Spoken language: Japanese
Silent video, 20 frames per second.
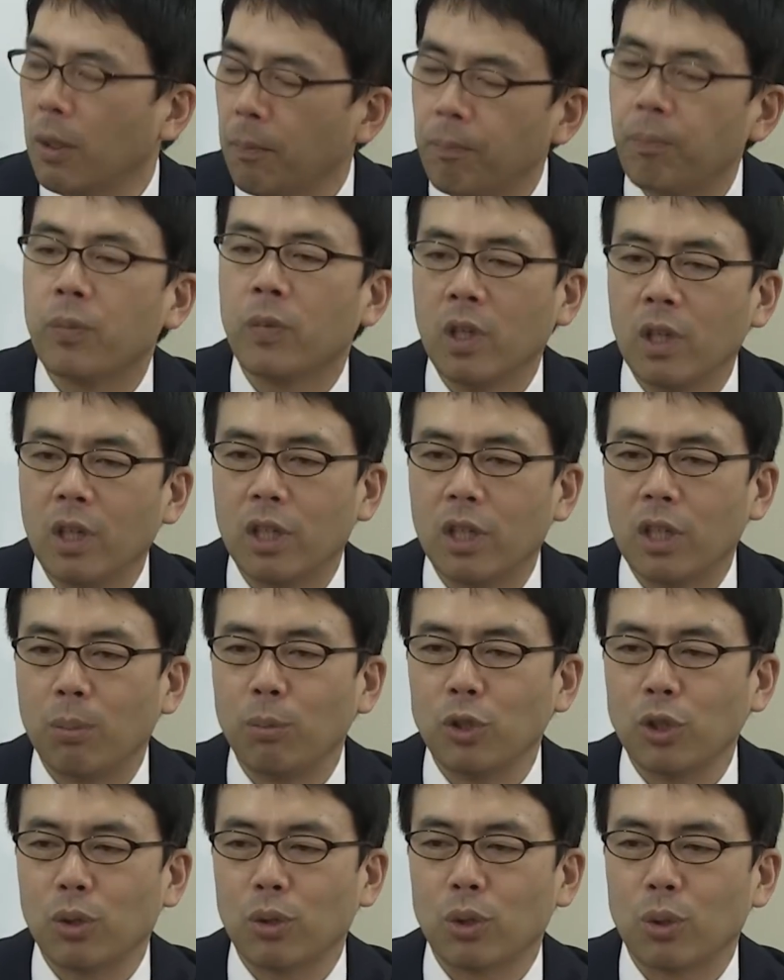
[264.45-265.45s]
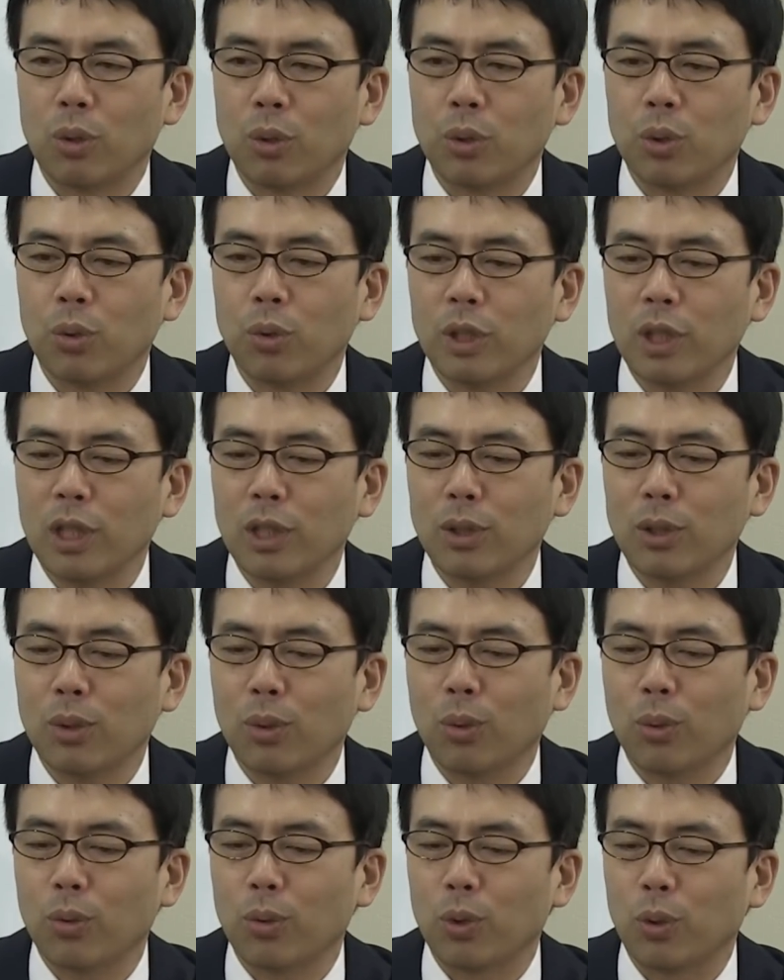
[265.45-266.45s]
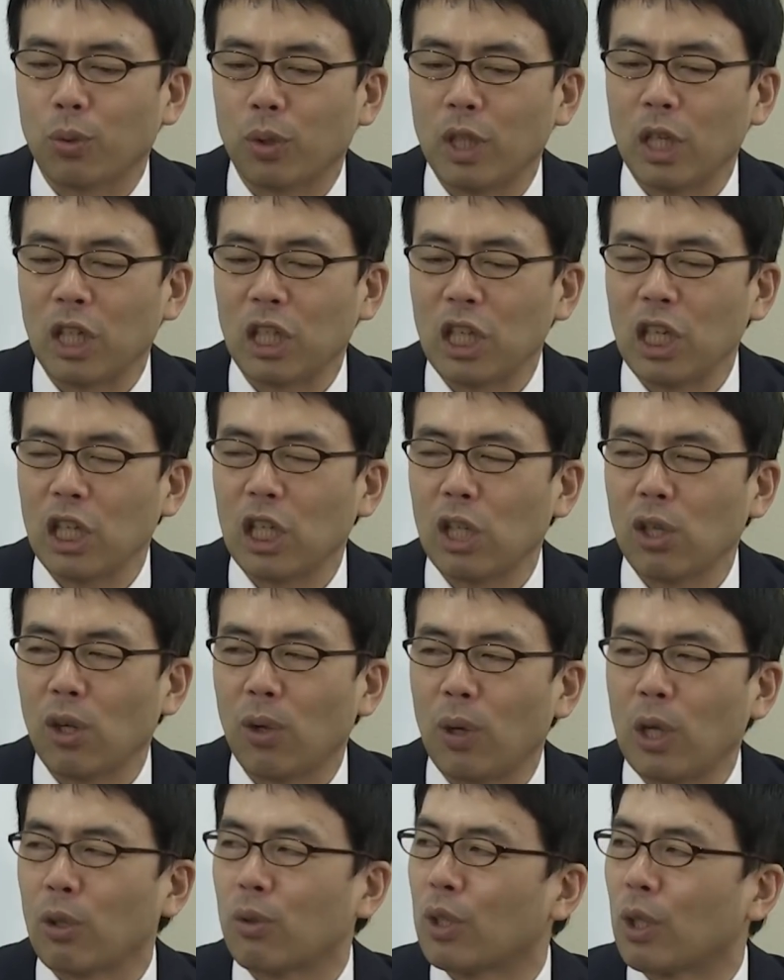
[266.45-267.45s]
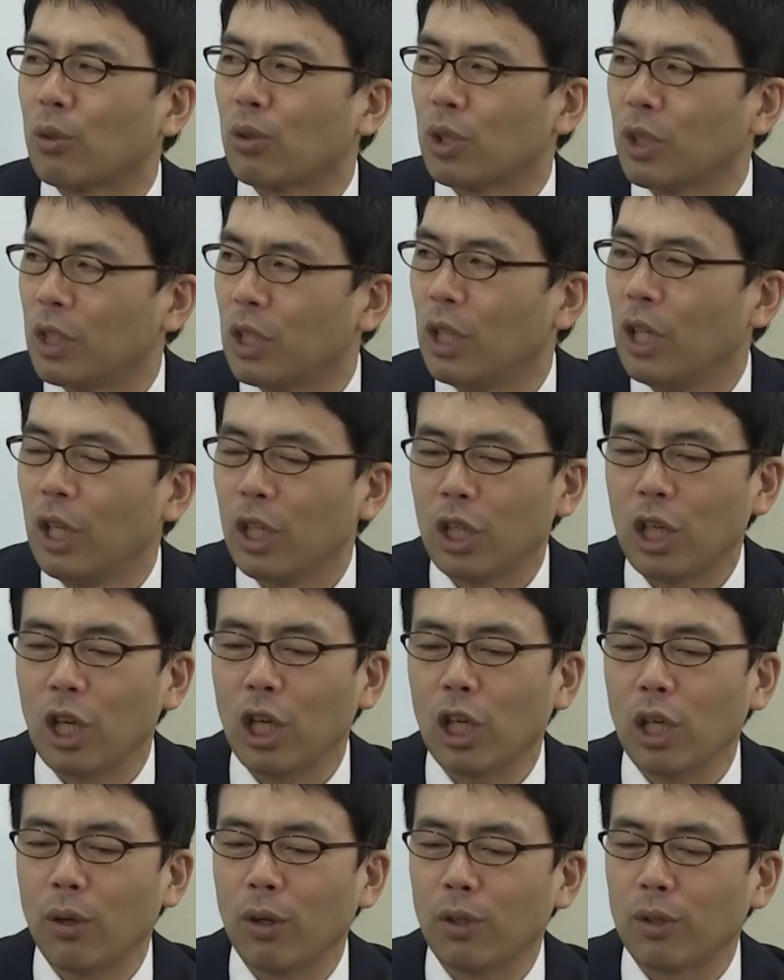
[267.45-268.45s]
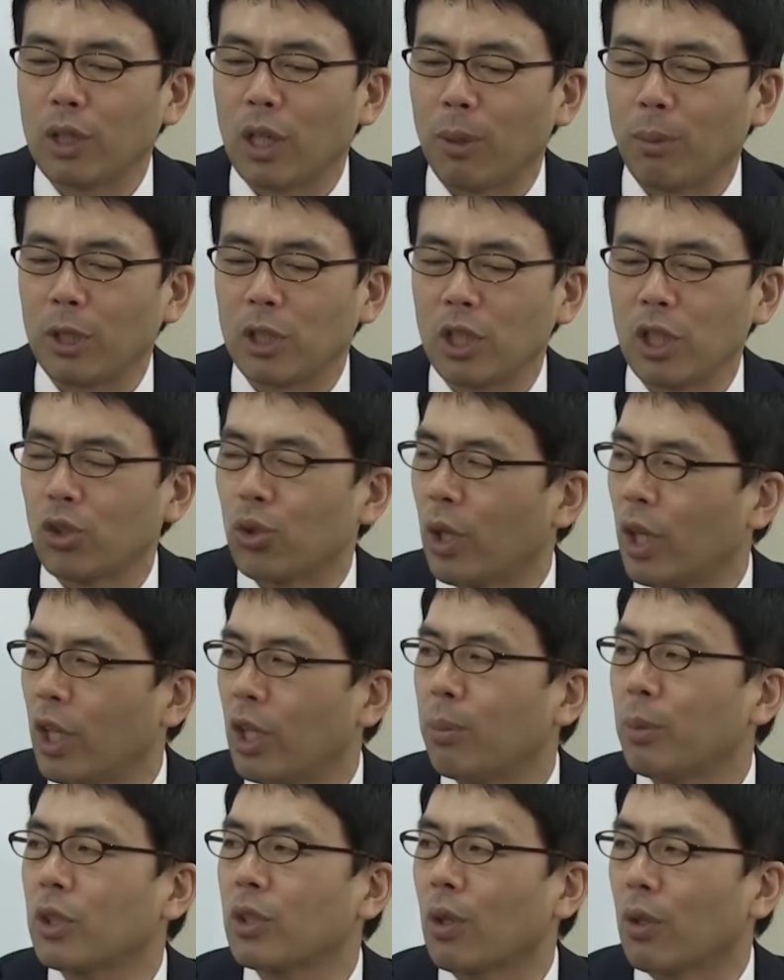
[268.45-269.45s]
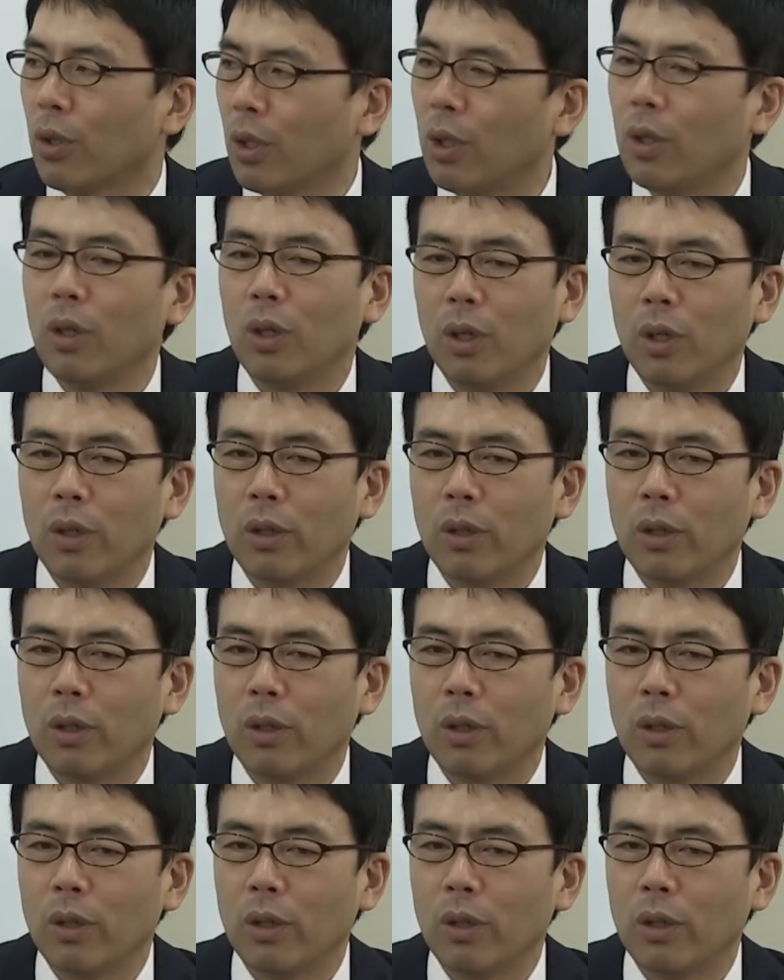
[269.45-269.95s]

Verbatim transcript: はい、でむしろその増税することによって景気は悪くなるし、景気が悪くなれば税収減りますからね、はい、